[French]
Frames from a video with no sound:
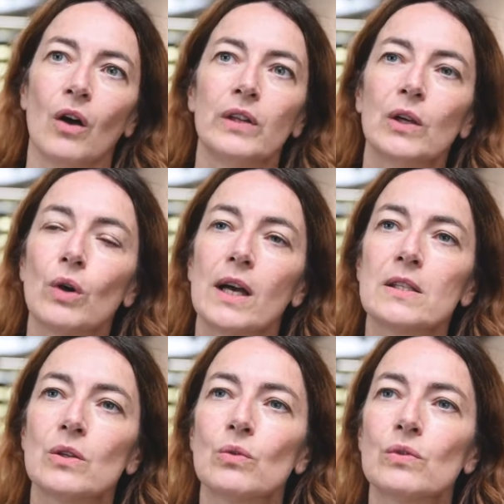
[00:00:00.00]
En
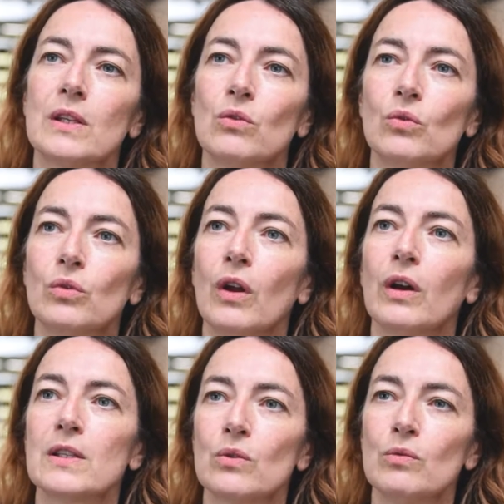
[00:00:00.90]
décoration, c'est une couleur
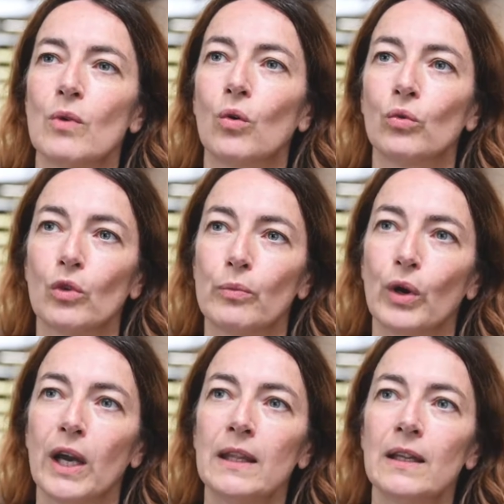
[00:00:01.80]
résolument
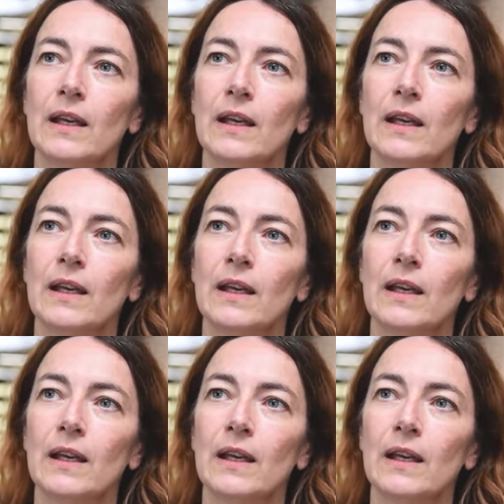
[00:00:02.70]
contemporaine